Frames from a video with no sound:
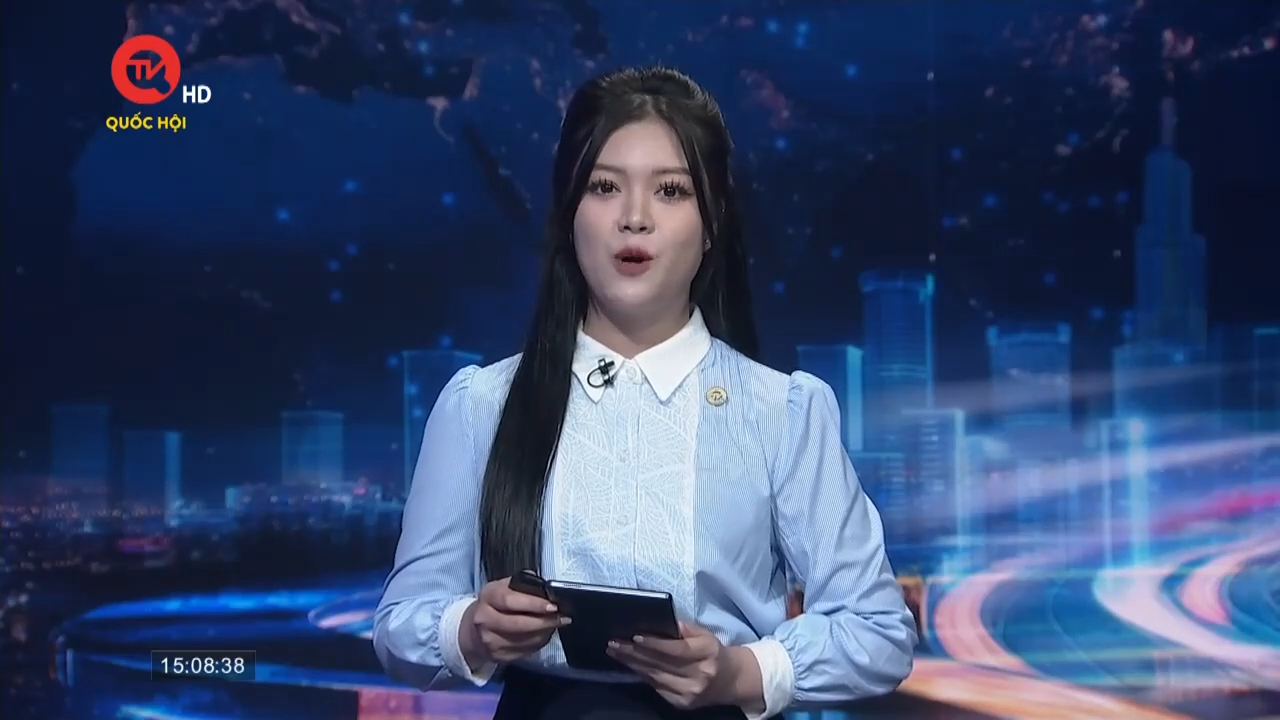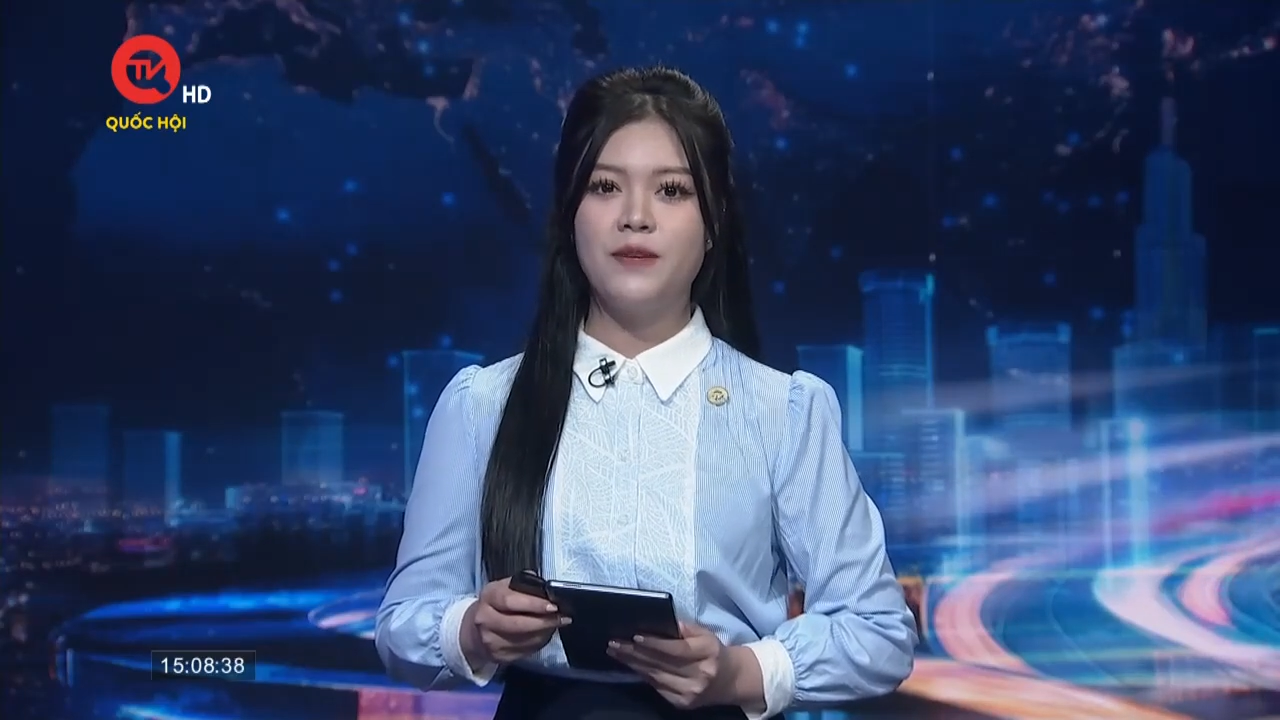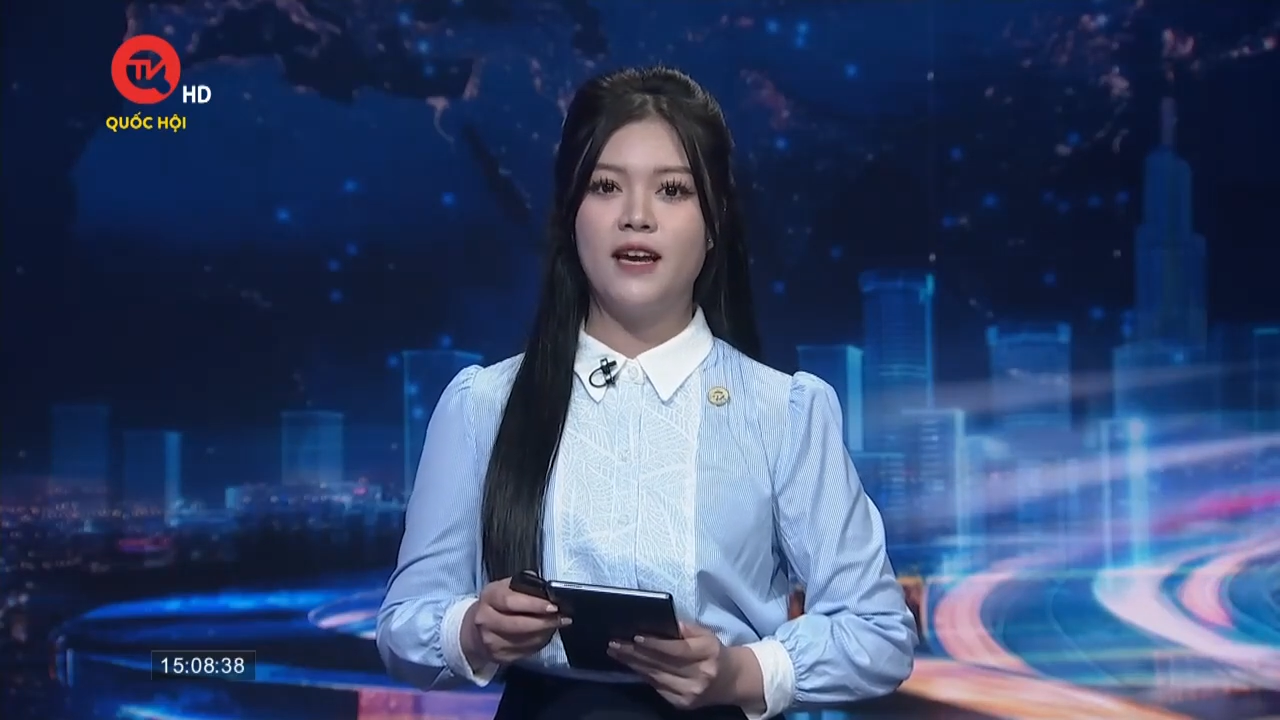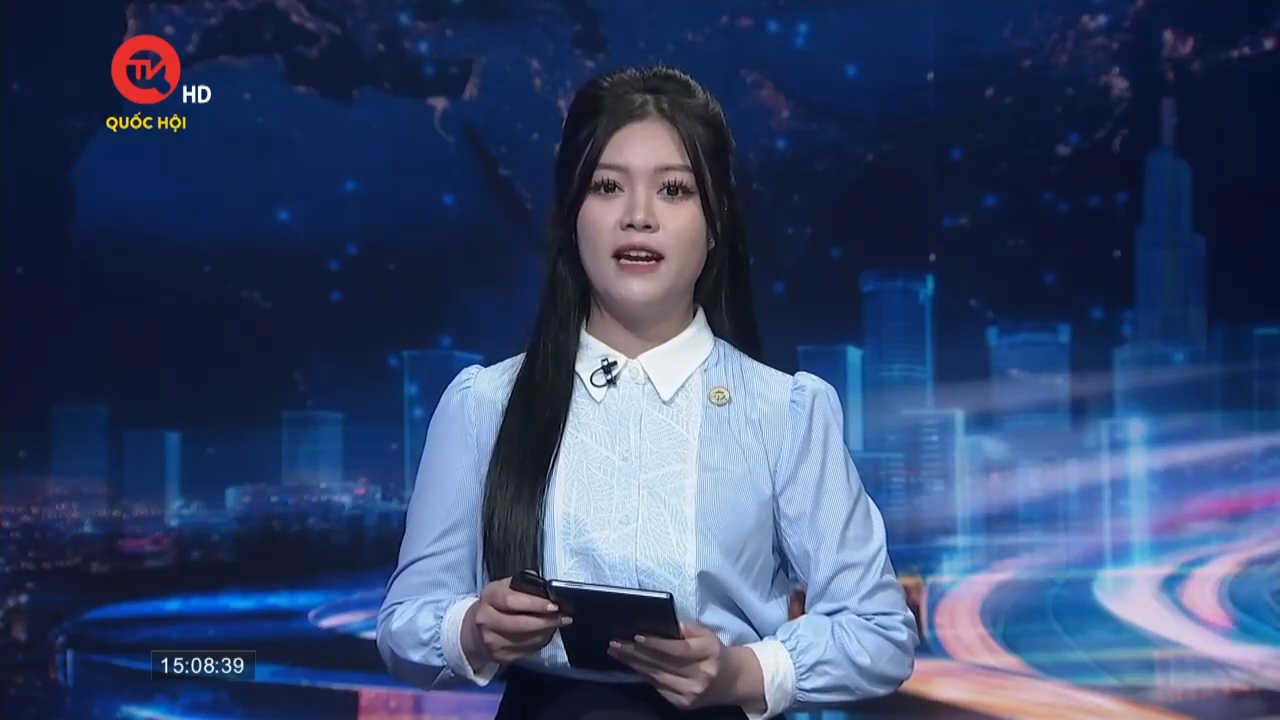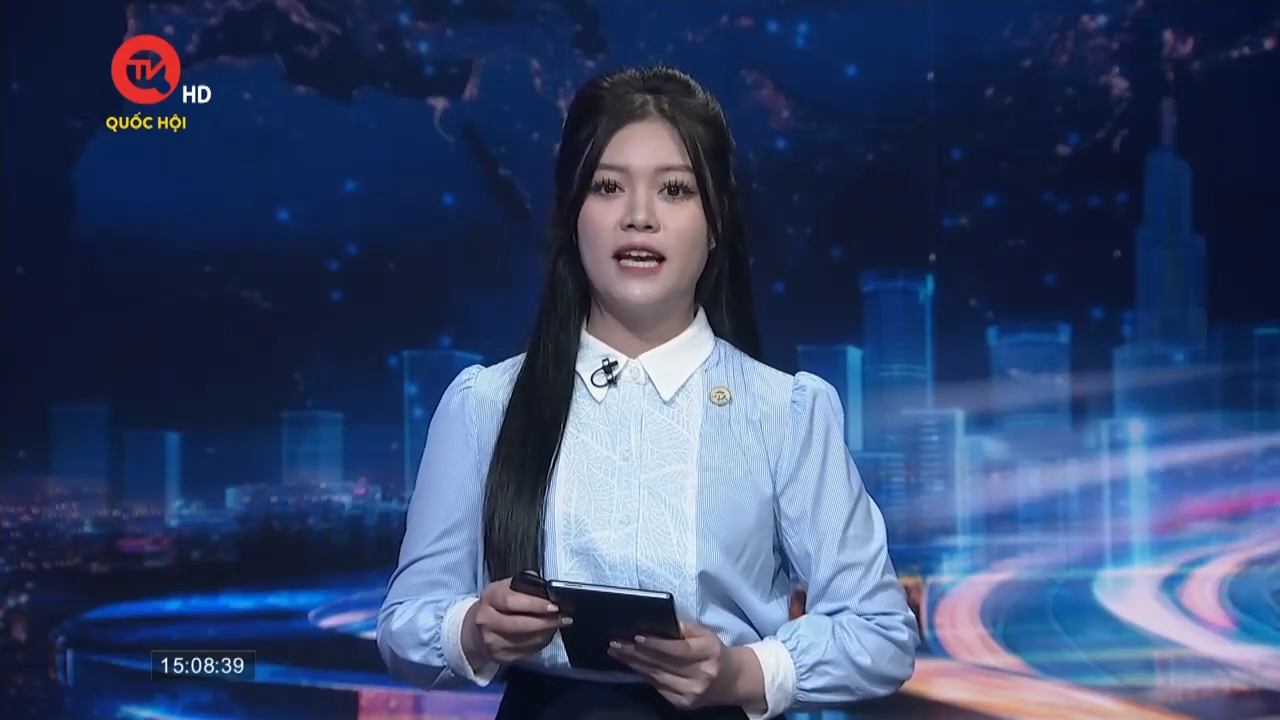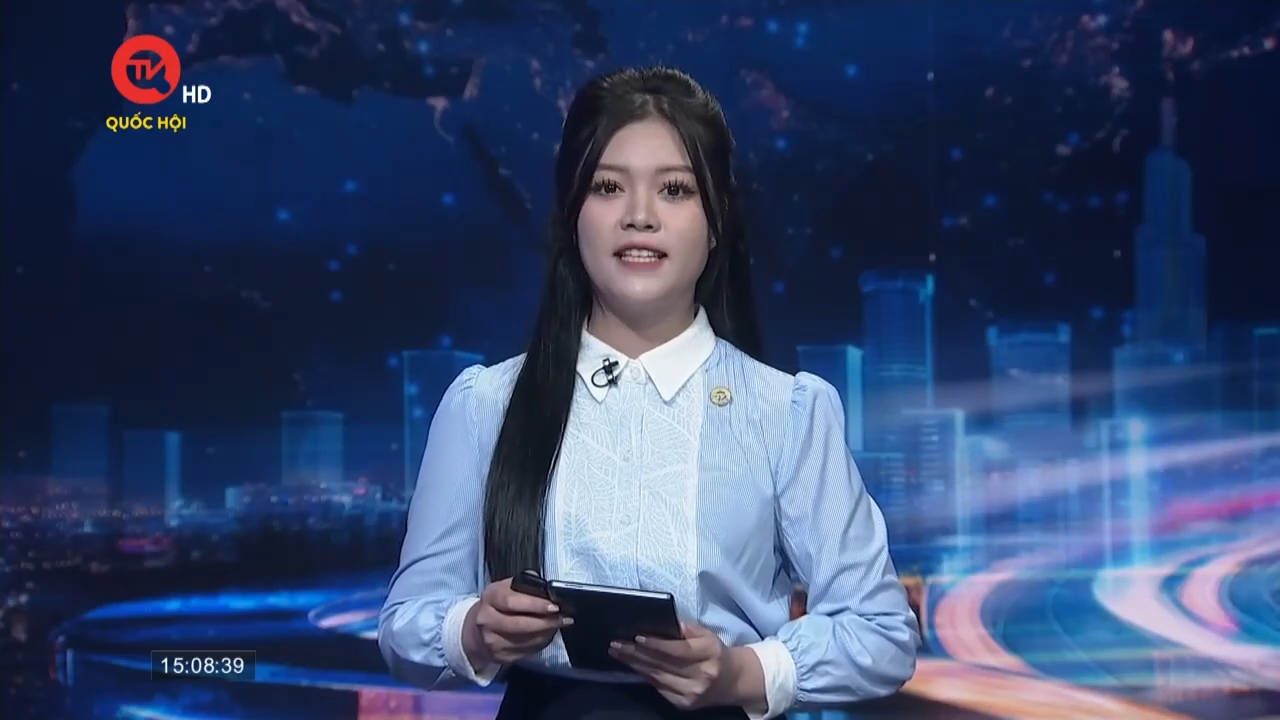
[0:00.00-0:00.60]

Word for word: công nhận lại